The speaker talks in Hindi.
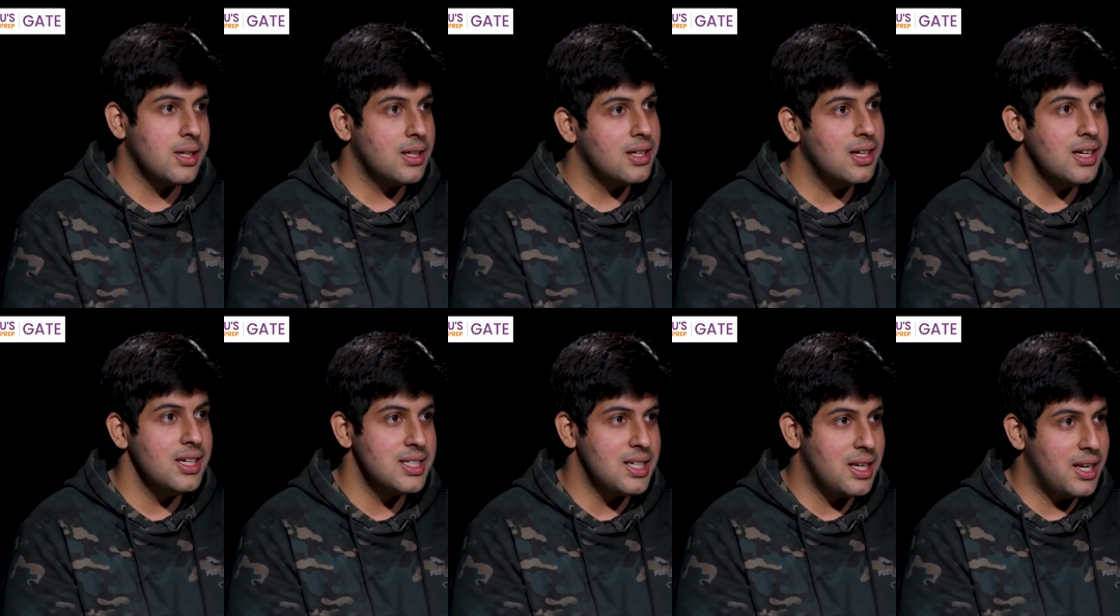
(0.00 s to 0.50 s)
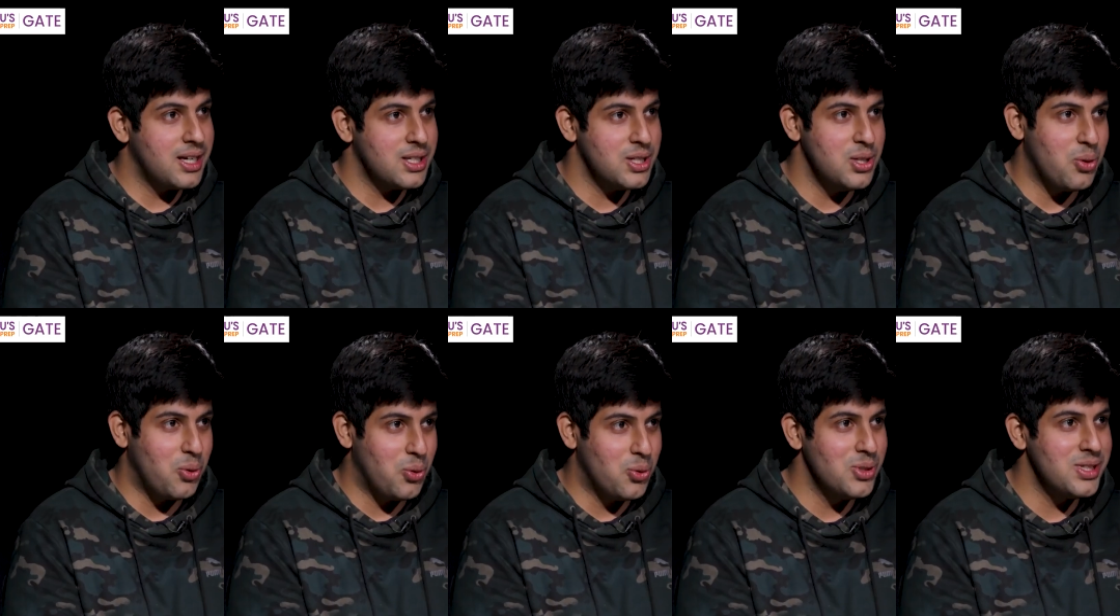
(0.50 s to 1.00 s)
पता था कि
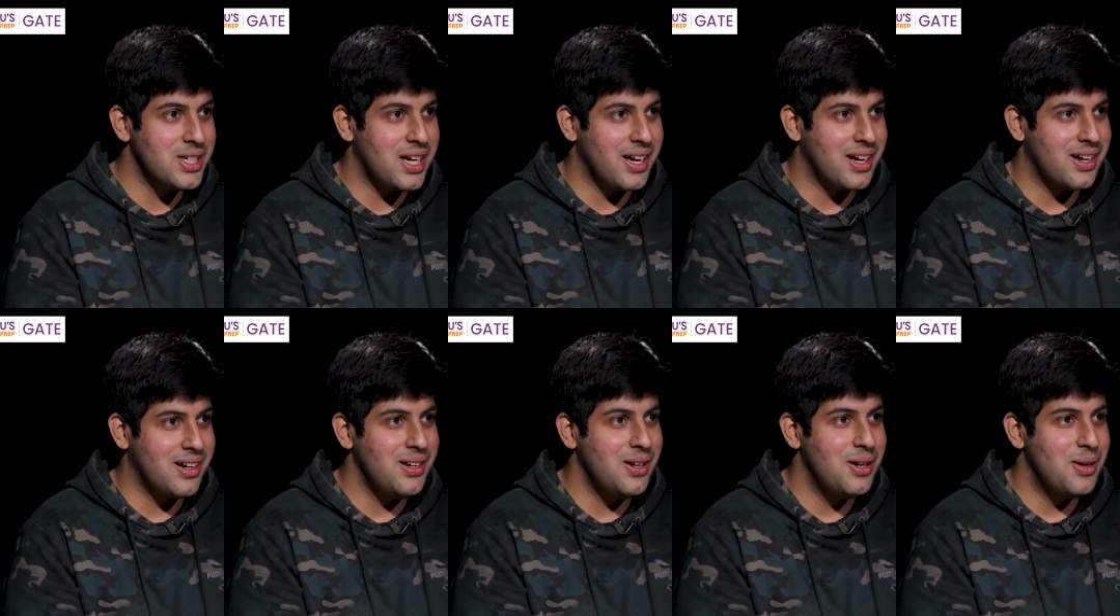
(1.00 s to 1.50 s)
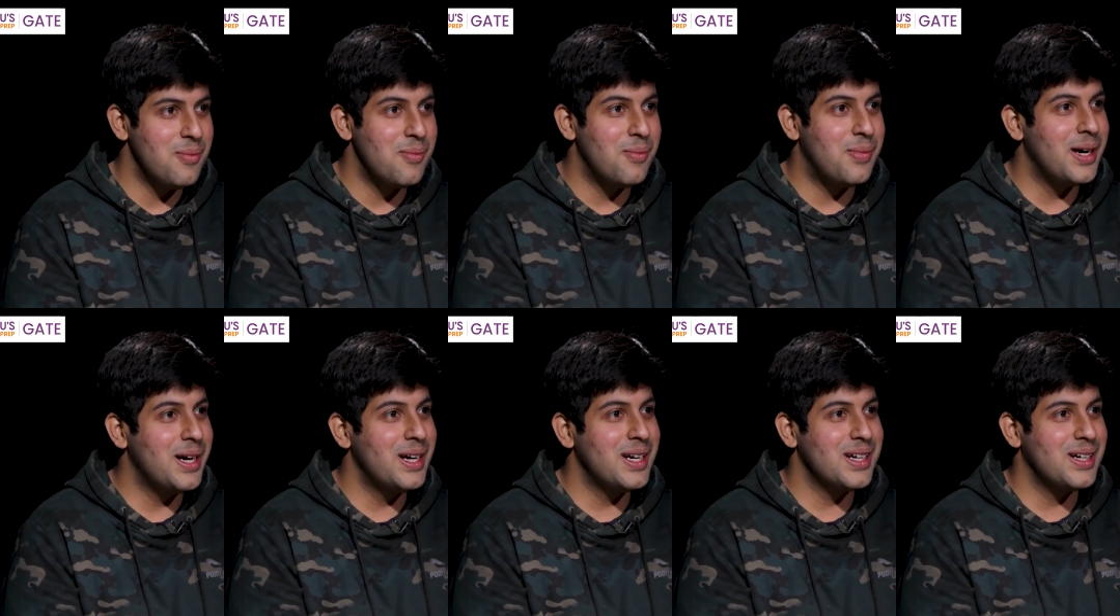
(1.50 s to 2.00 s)
सिलेक्शन हो जाएगा
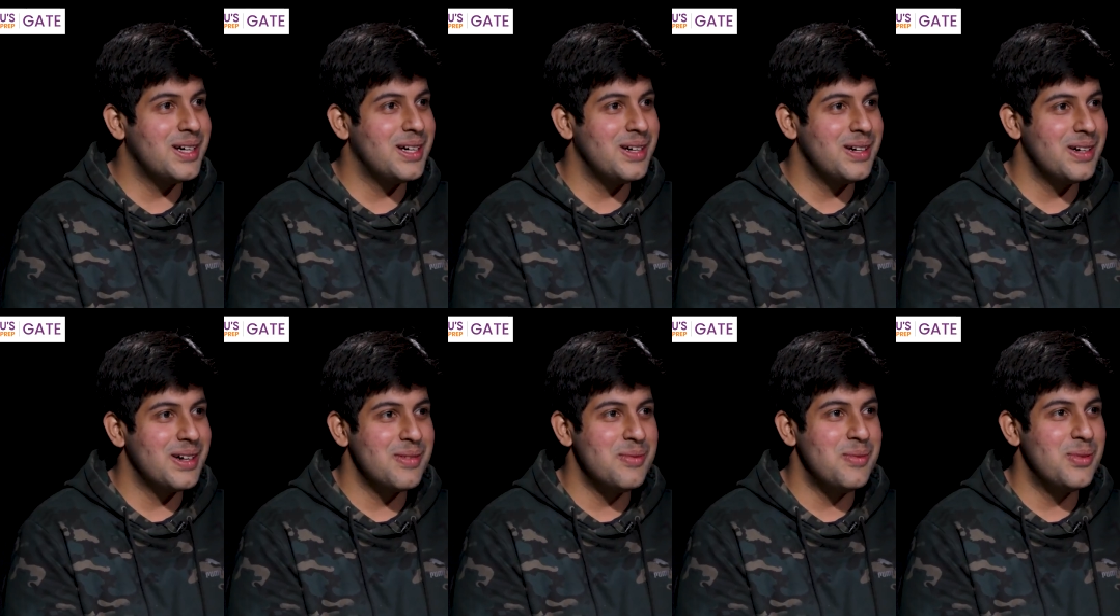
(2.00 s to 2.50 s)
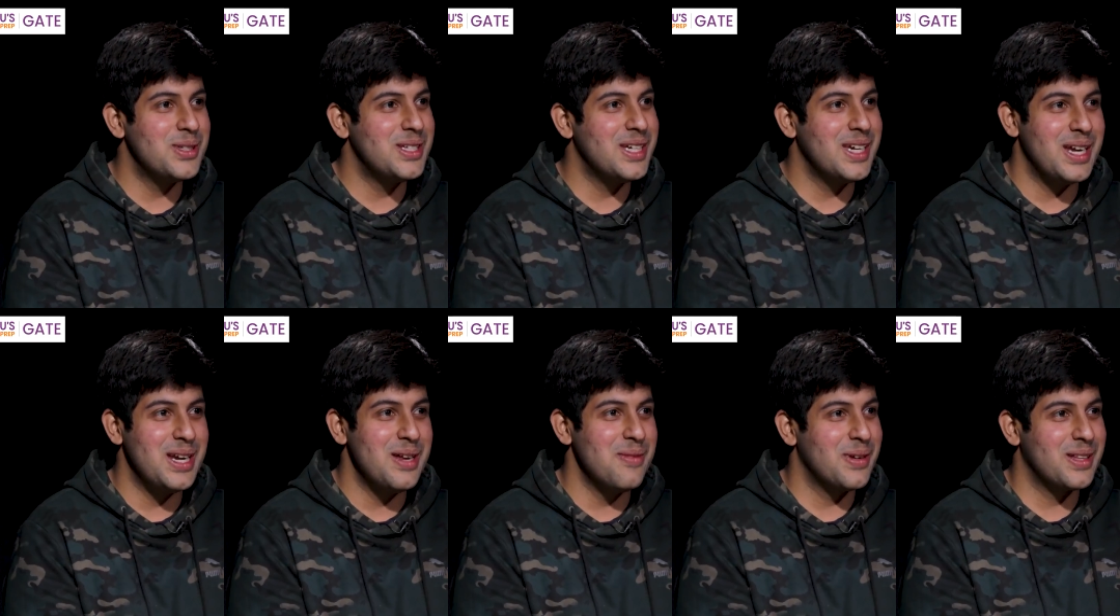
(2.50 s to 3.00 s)
बट uh, मुझे
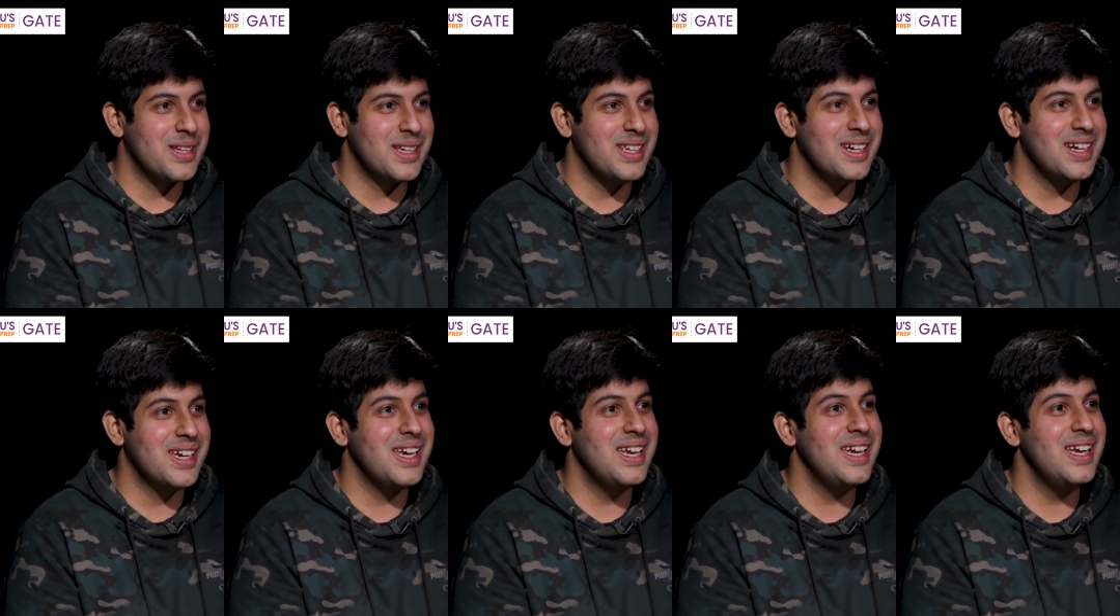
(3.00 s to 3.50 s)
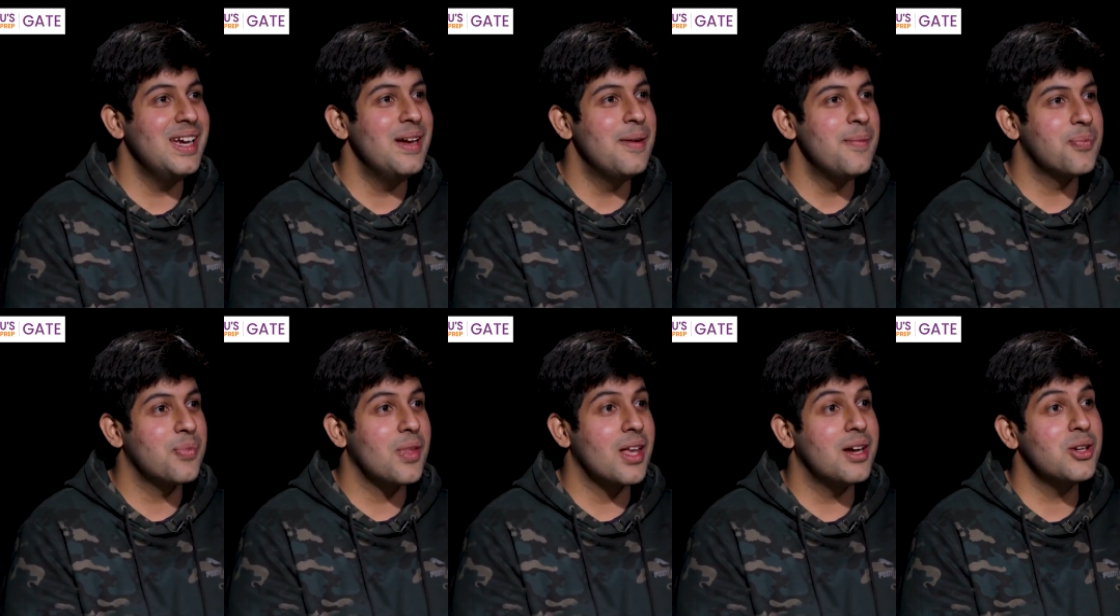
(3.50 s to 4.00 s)
ये नहीं पता था कि
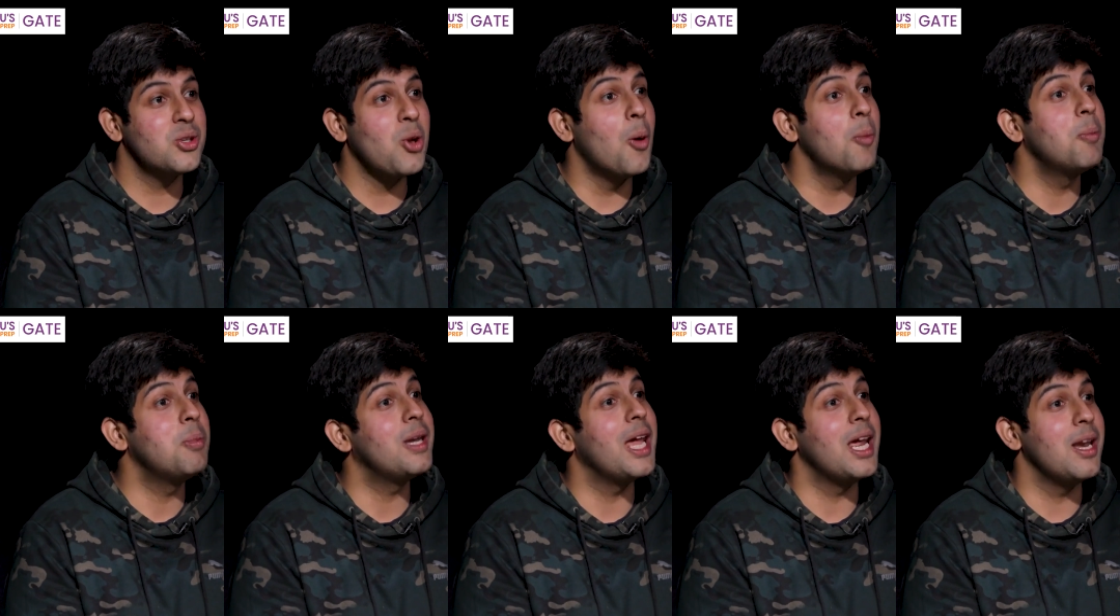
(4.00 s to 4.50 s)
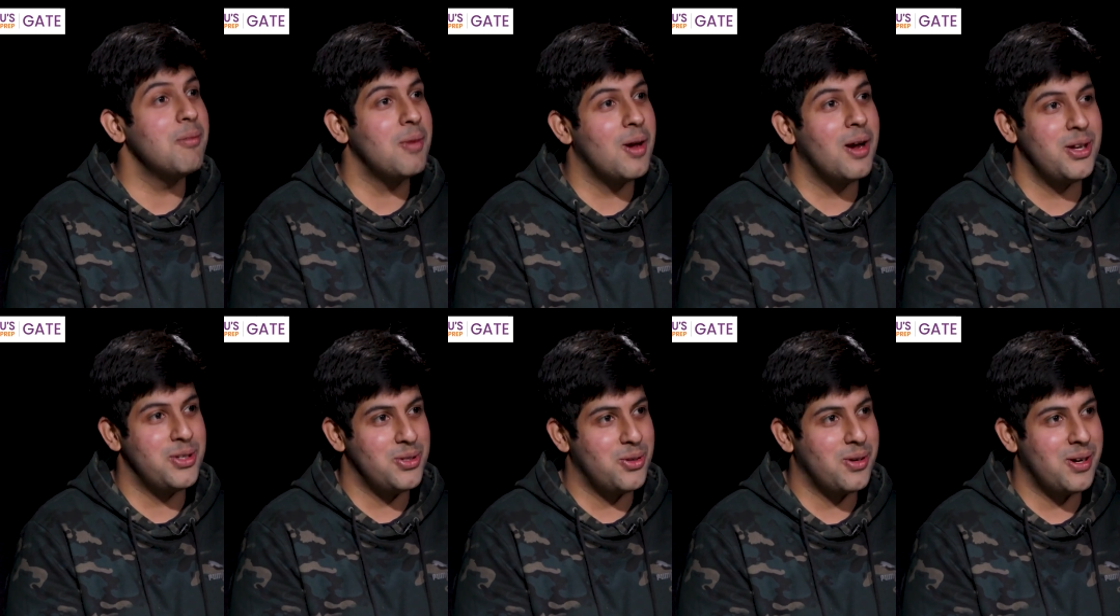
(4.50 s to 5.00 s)
टॉप टेन में
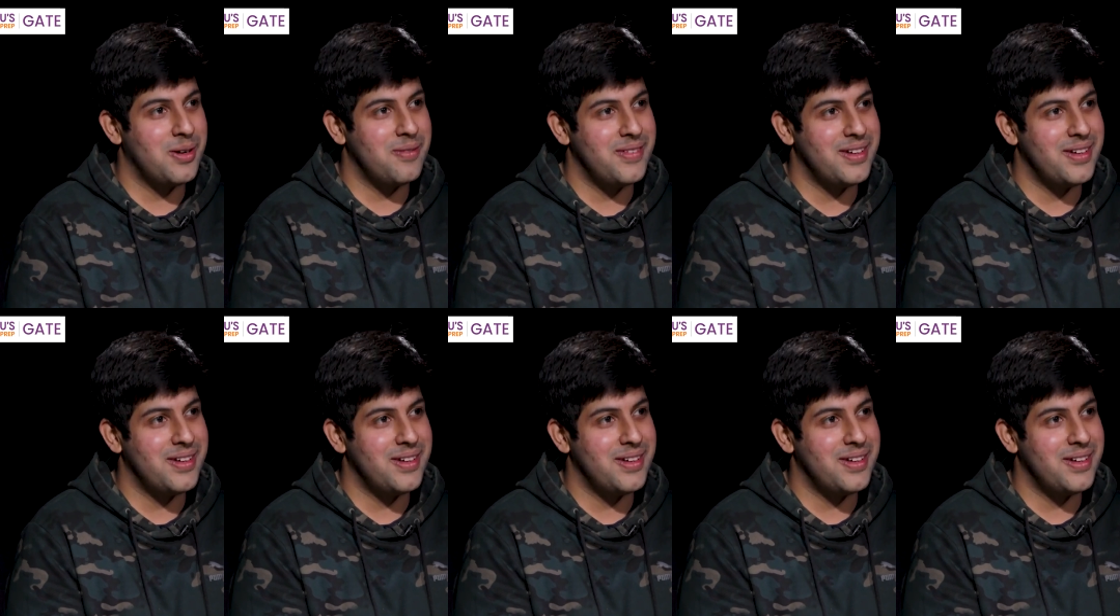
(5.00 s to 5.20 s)
आ जाऊंगा